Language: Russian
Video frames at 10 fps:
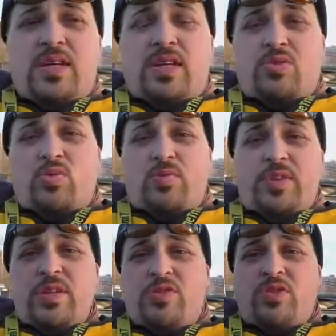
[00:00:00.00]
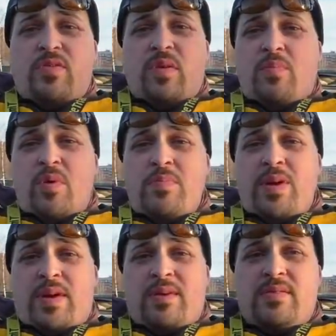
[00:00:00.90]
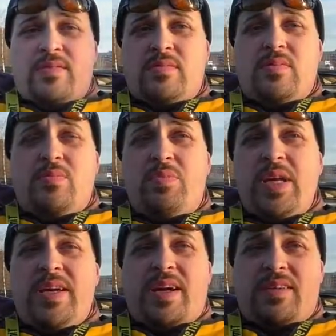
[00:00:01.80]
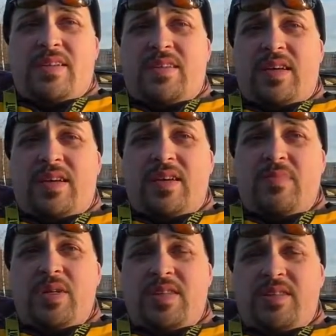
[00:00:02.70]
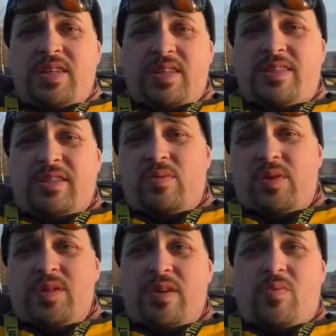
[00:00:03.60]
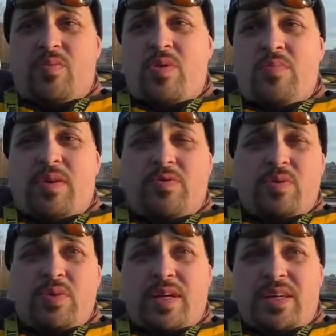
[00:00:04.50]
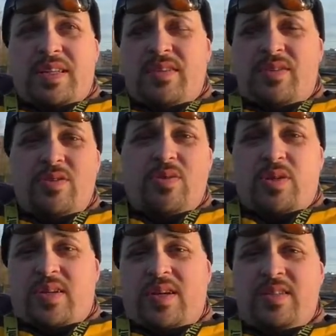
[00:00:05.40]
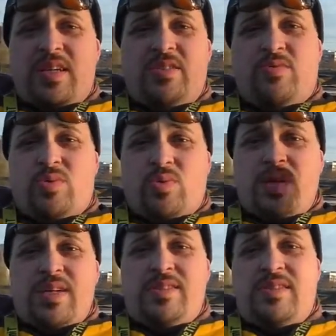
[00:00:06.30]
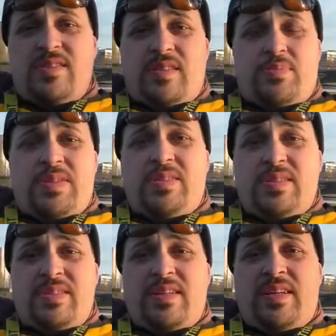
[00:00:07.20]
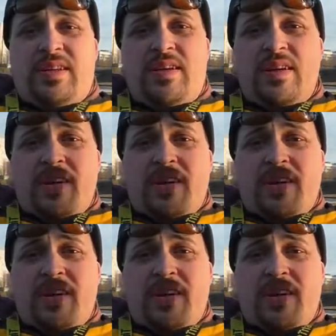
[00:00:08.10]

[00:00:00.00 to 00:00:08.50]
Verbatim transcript: Насчет увеличенного бомбера, ну, были когда-то такие мысли делать целую линейку бомберов, но мы как-то от нее отказались. Вот он есть 350